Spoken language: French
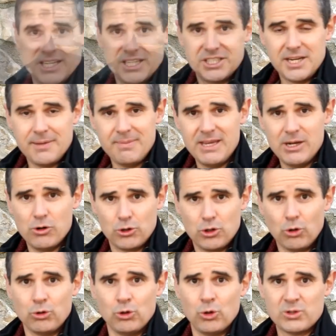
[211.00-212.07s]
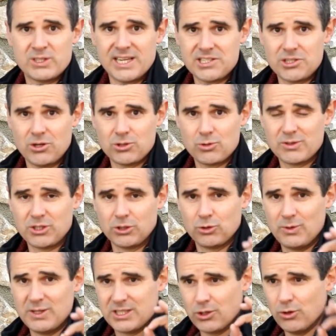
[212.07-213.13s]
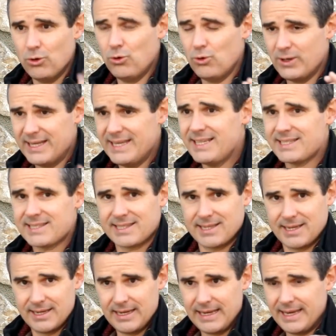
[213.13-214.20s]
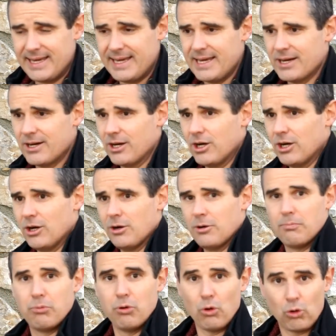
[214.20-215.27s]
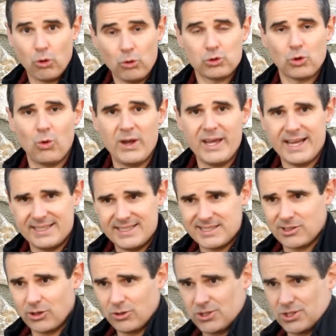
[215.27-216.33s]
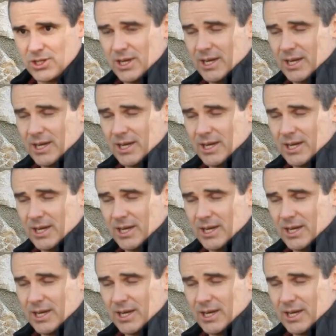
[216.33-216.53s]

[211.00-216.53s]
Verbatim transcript: j'ai mis le Yongnuo 568 EX et euh, pour contrôler à distance,